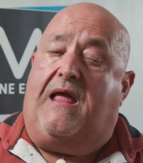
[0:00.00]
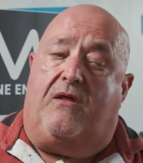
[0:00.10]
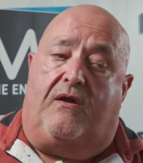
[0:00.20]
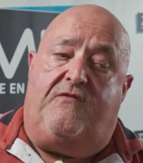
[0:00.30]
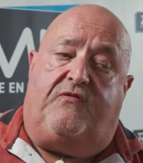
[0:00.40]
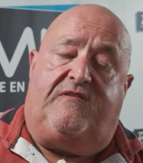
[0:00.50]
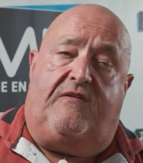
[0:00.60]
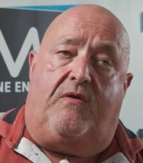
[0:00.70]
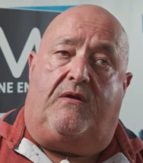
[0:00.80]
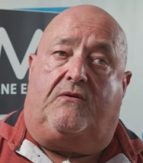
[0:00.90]
Alors, il faut
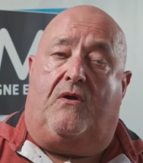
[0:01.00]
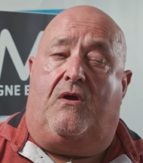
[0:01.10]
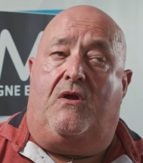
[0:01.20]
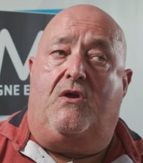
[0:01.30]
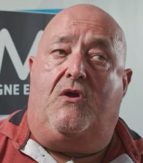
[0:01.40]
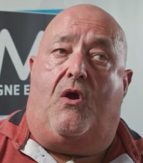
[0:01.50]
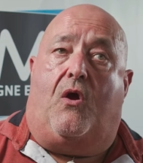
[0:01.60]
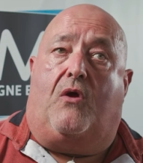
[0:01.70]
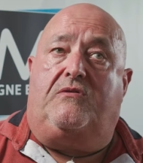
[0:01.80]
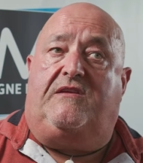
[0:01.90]
savoir que
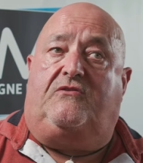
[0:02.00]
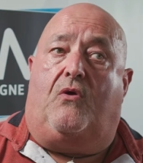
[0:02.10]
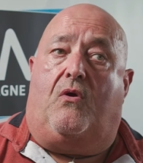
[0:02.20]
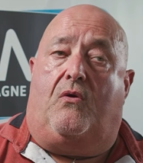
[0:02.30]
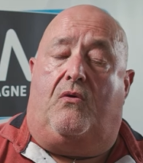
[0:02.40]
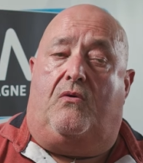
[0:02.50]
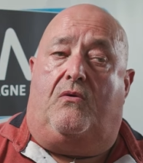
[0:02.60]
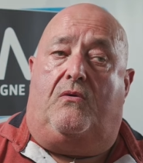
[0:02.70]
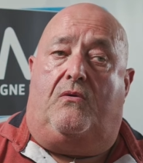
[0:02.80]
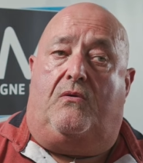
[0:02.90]
en étant
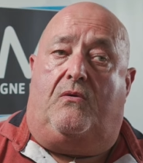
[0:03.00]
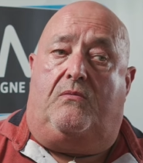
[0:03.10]
euh,